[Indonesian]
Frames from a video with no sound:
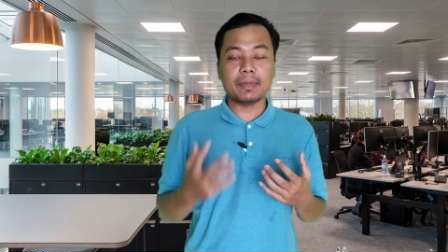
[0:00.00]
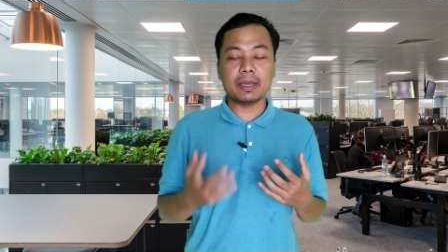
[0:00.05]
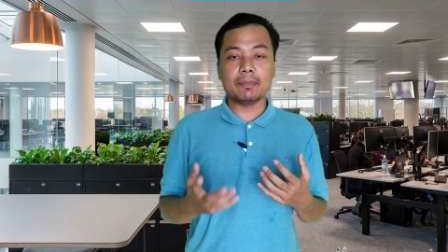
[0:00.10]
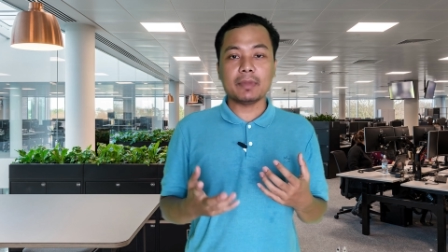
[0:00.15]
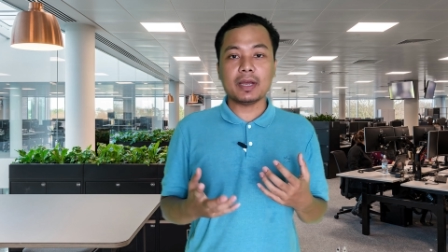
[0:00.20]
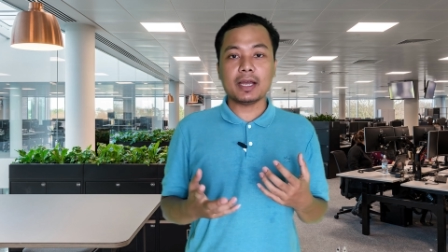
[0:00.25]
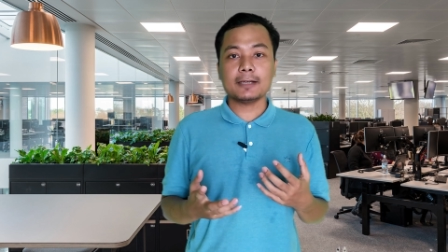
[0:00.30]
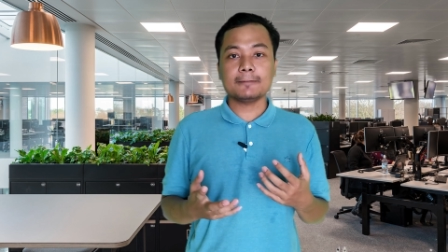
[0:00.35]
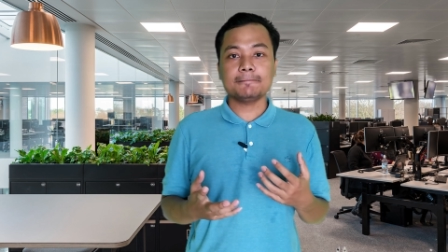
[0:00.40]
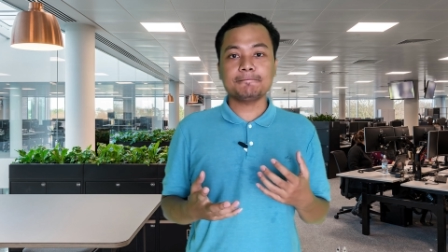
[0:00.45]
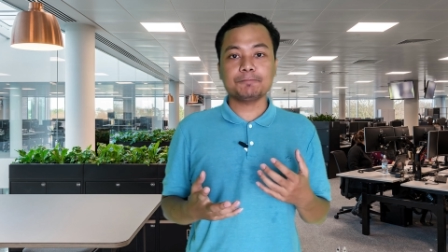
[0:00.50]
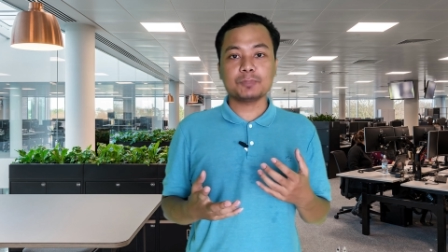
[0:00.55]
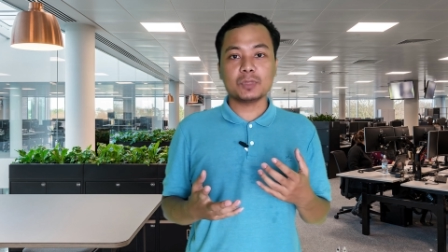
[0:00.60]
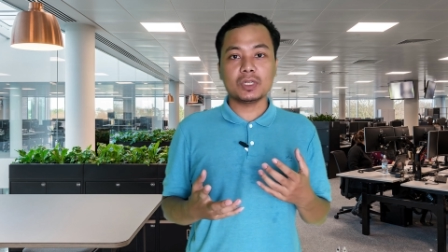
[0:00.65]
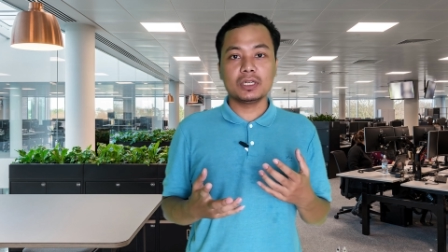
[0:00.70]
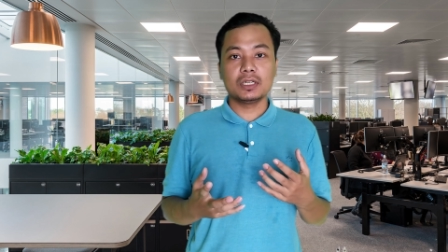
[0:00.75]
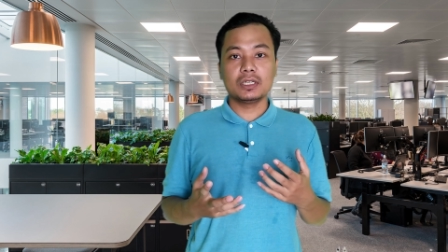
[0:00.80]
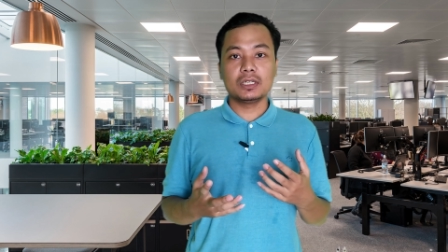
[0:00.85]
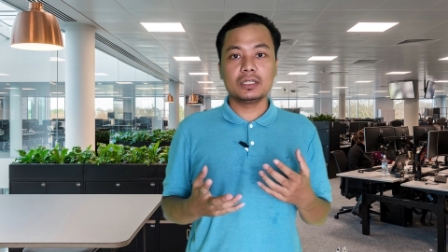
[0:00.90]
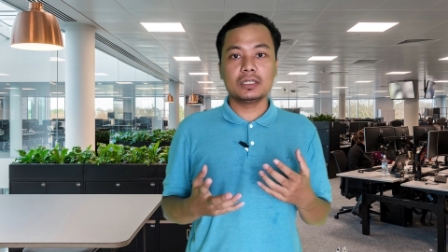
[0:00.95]
yang memang
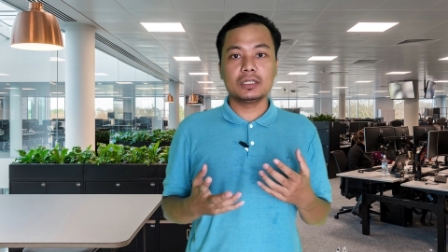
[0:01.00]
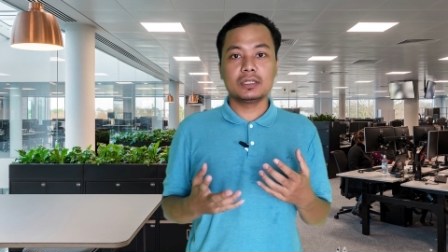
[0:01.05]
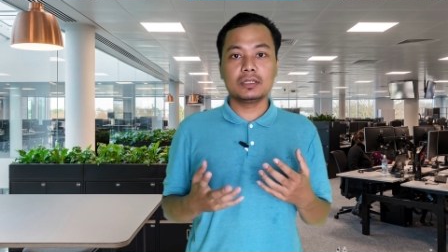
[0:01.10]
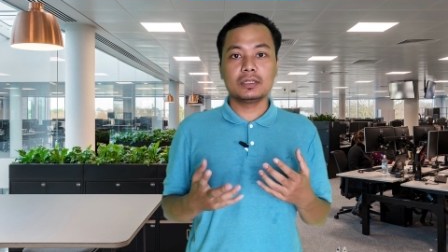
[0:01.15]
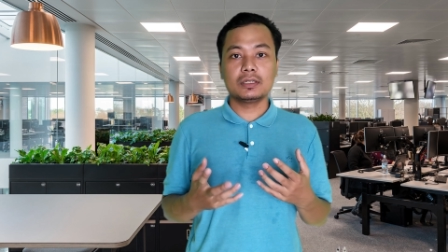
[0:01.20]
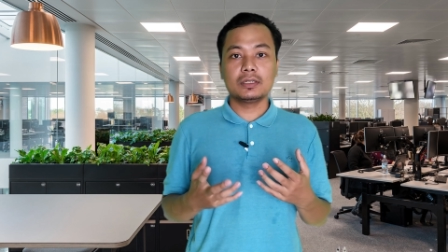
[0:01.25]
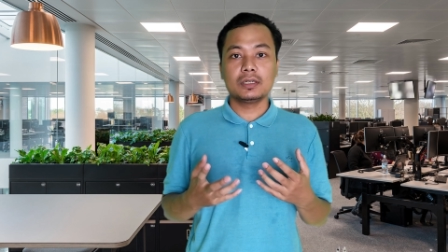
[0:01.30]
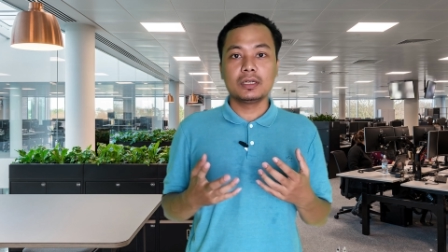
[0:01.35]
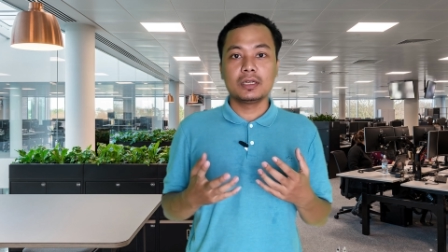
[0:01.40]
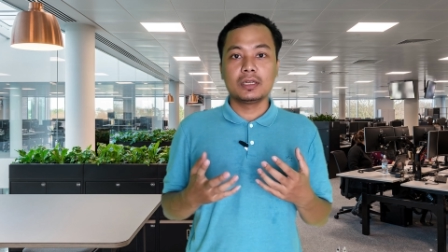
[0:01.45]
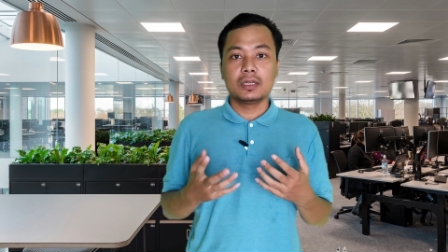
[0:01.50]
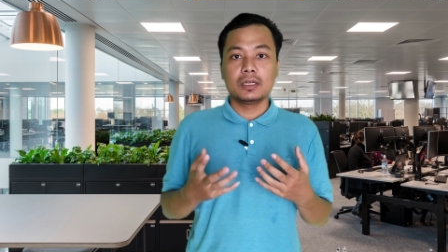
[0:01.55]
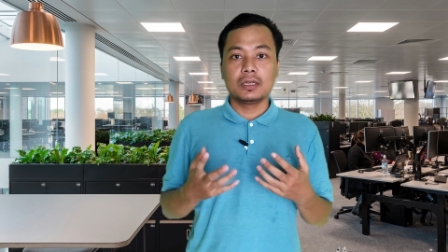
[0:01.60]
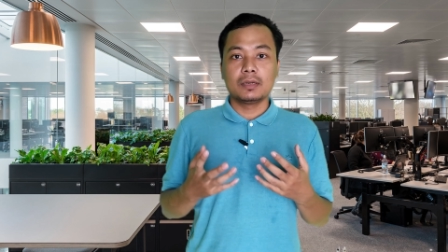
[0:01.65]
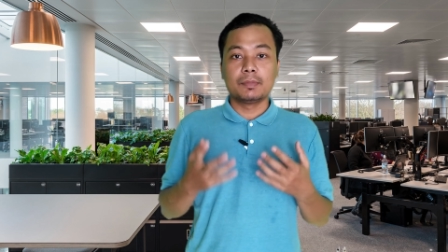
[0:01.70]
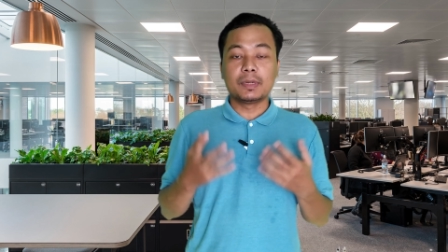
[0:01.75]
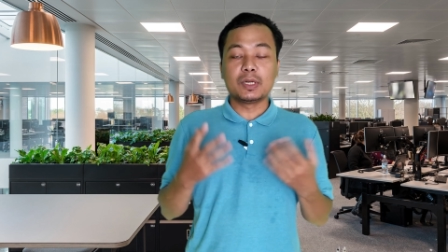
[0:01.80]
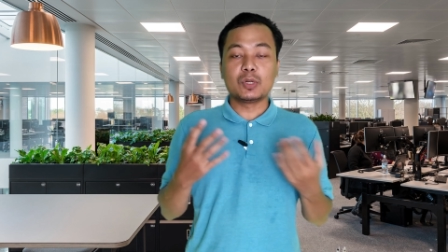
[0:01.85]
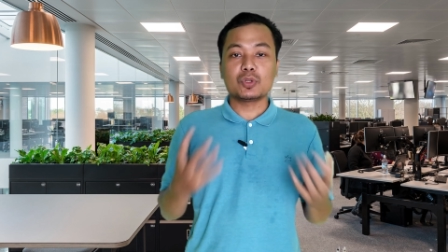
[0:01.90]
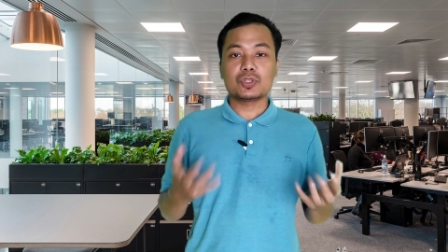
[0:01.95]
e,
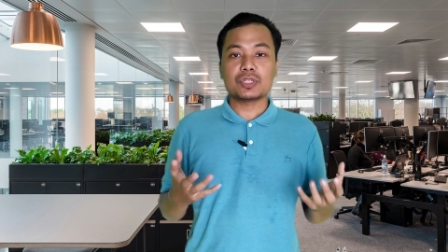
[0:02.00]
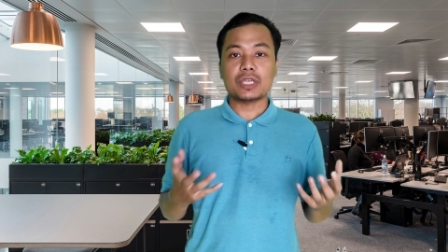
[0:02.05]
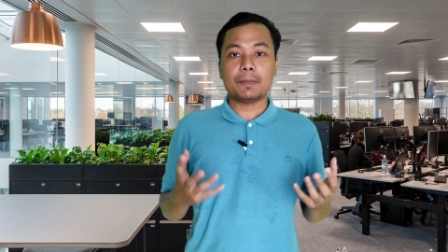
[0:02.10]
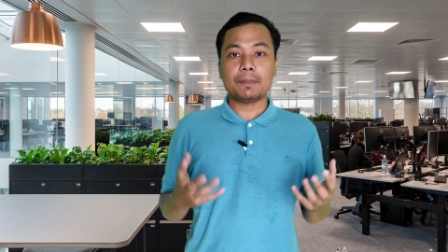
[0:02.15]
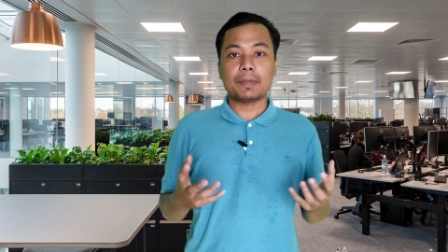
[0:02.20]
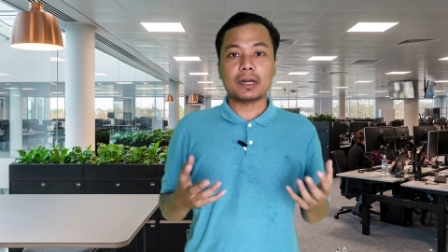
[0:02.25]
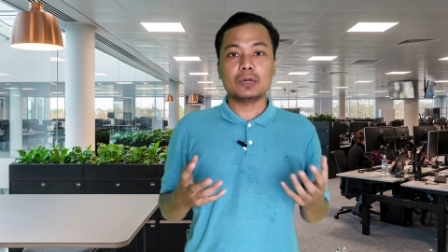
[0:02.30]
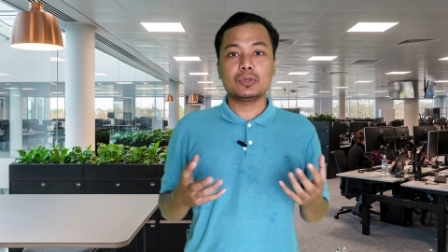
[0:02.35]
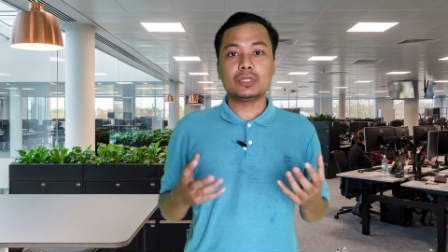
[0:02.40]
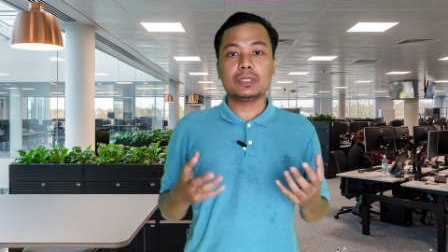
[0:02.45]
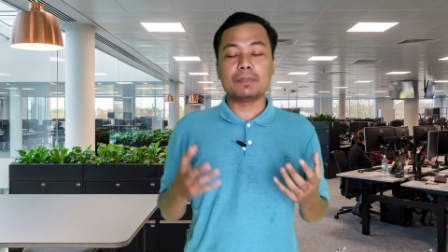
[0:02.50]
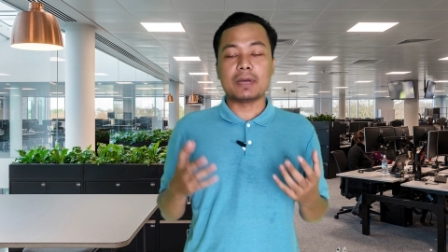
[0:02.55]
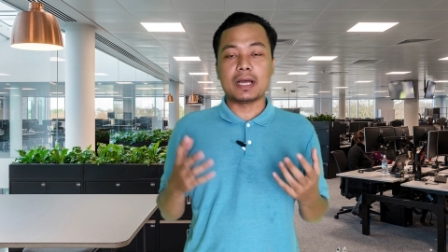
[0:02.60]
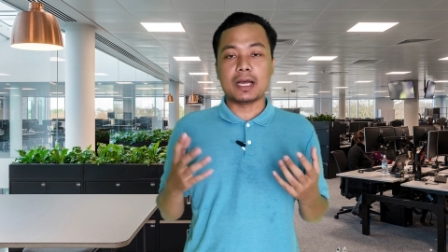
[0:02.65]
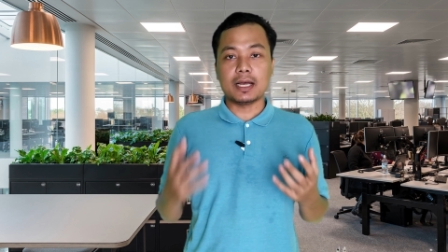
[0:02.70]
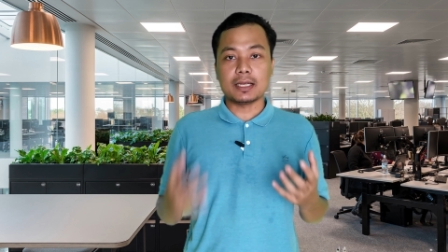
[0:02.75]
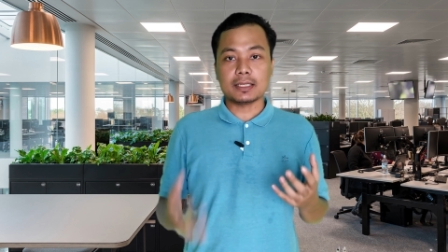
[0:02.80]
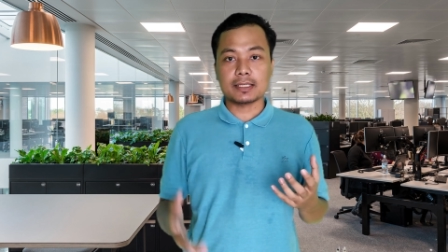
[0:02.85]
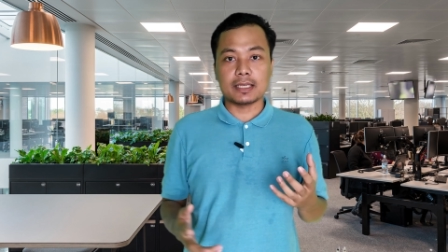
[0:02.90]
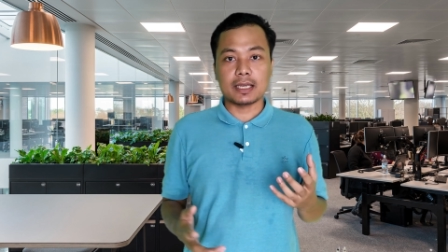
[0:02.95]
menurut saya perlu
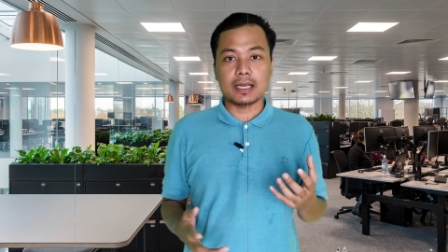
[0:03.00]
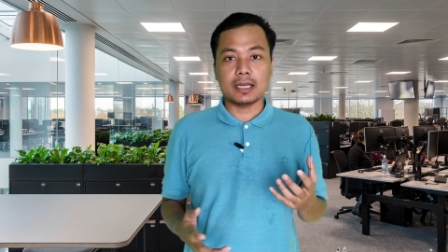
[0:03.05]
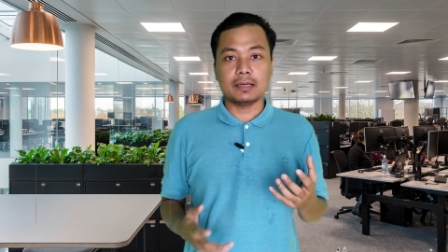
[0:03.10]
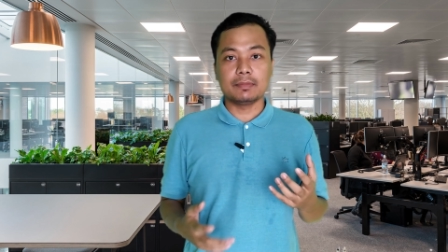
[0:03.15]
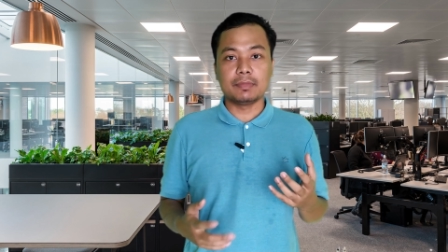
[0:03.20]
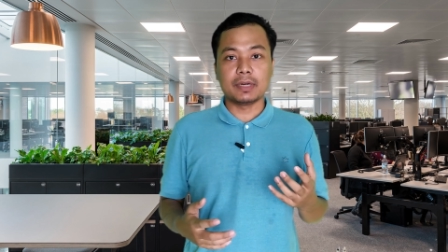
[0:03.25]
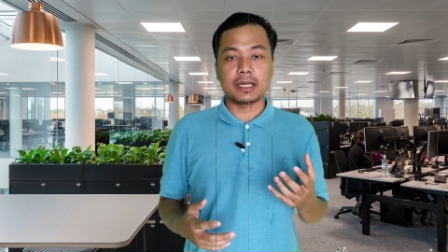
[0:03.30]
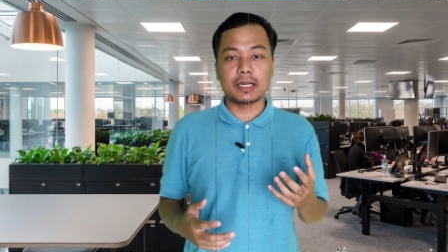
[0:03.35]
dibahas ya